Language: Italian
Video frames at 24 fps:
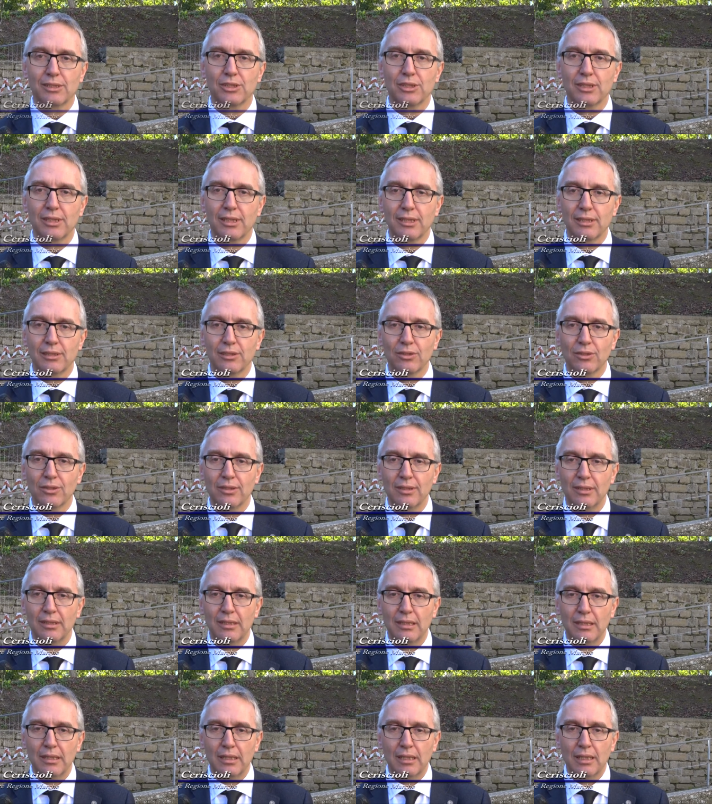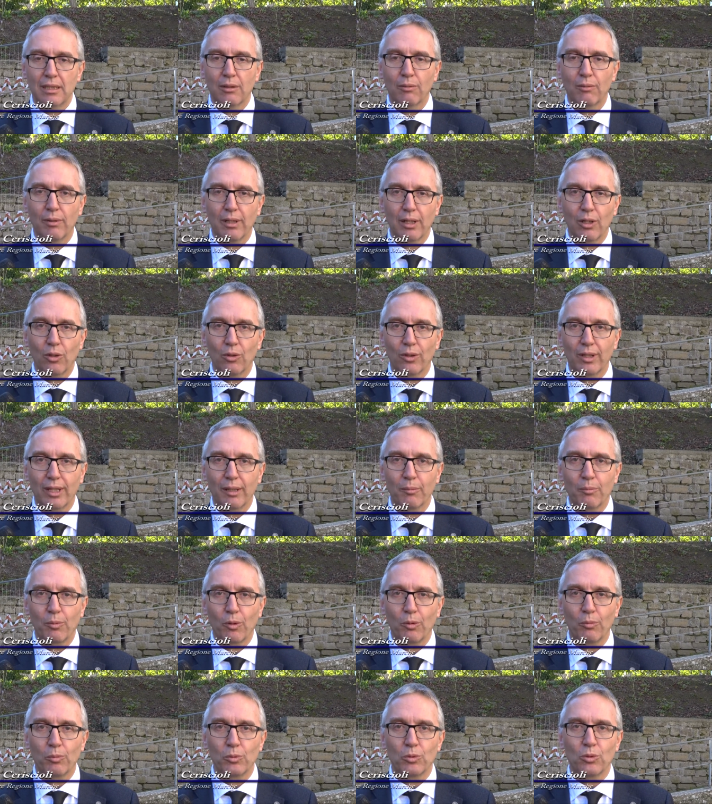Ginesio, quello che
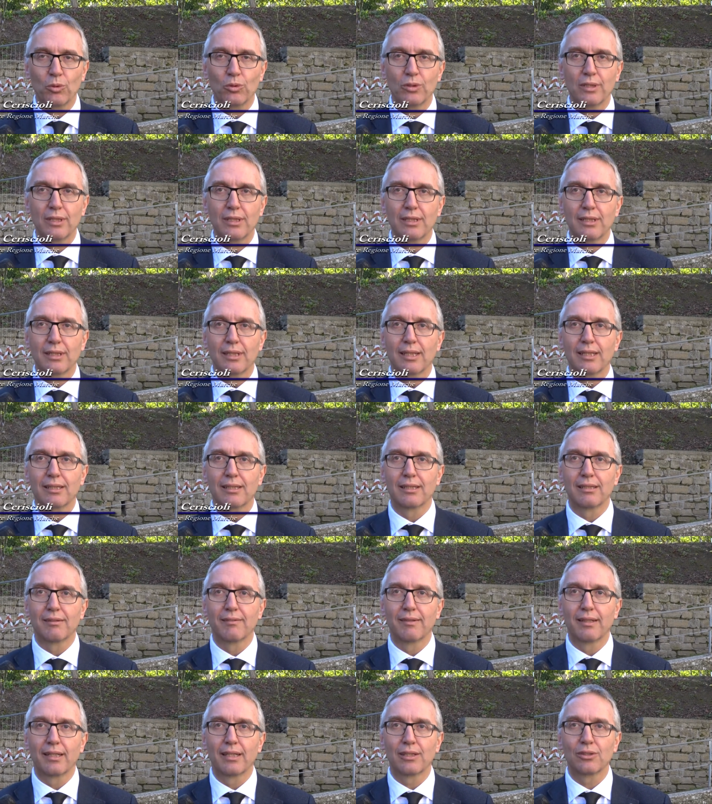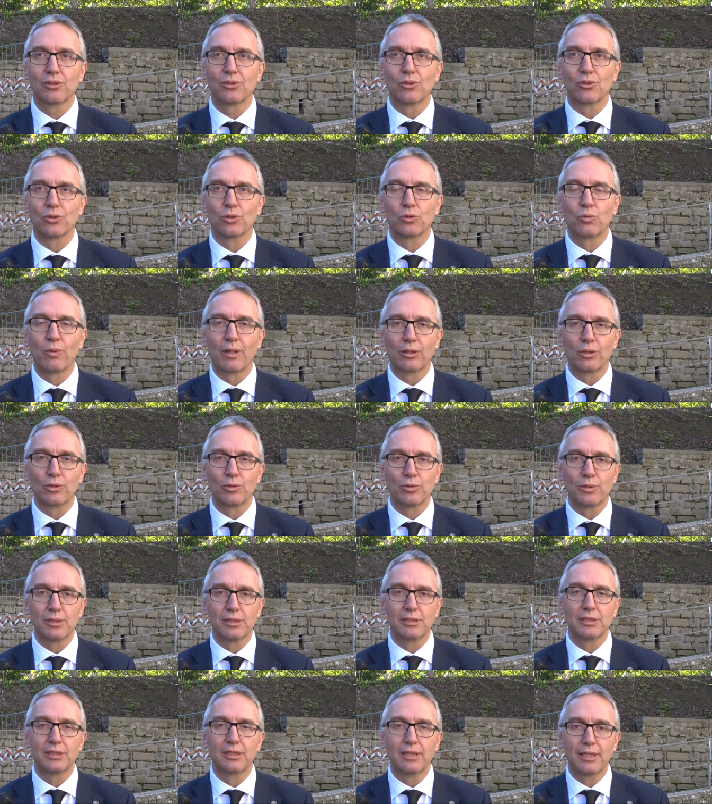poi ho potuto dirgli è che attraverso lo sguardo
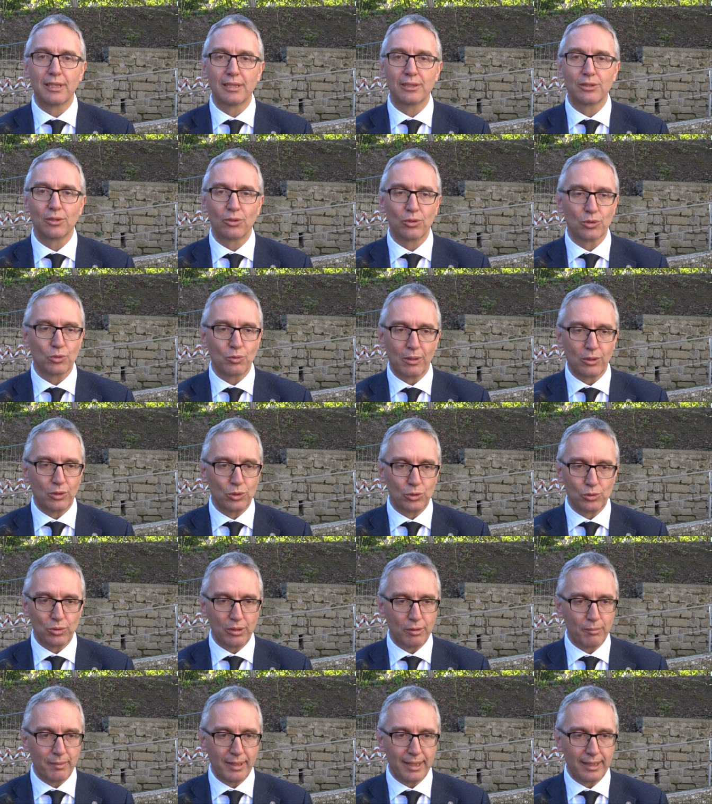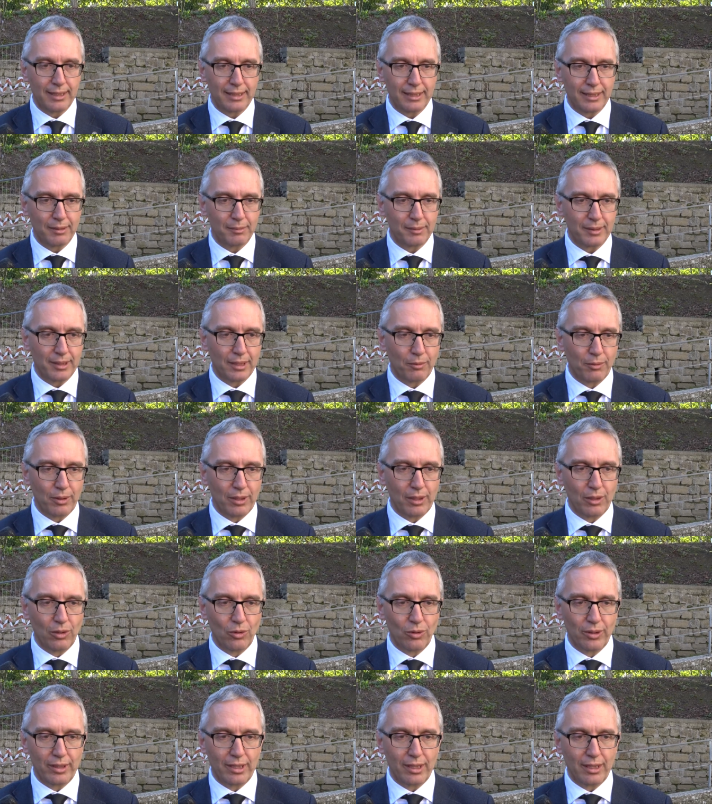San Ginesio lo sguardo sulle Marche, perché
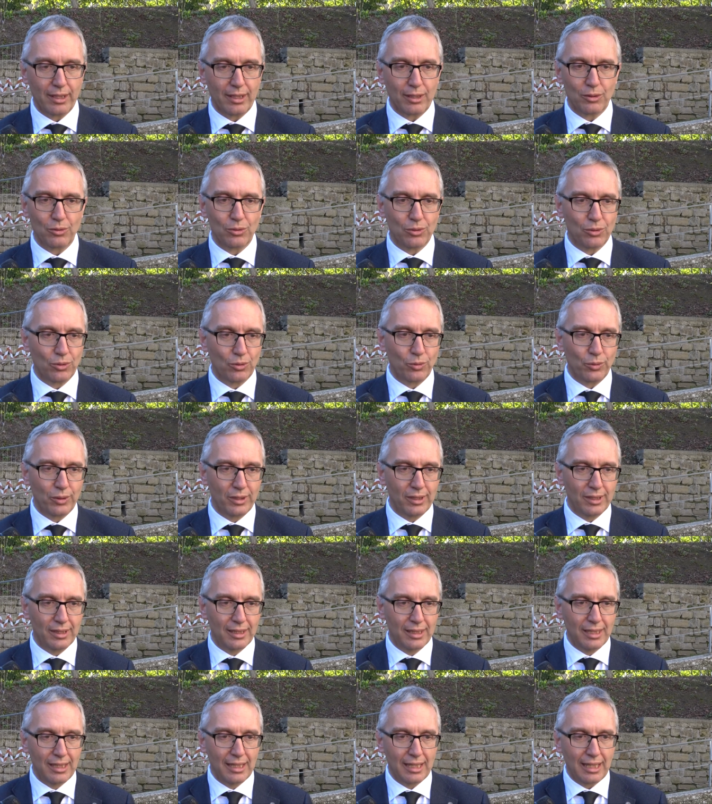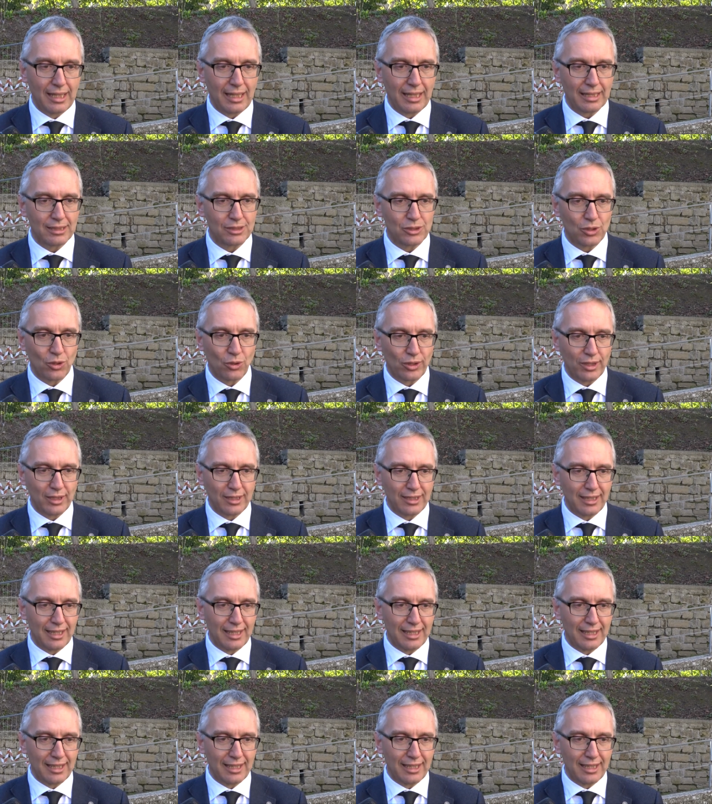quello che è accaduto qui è la storia di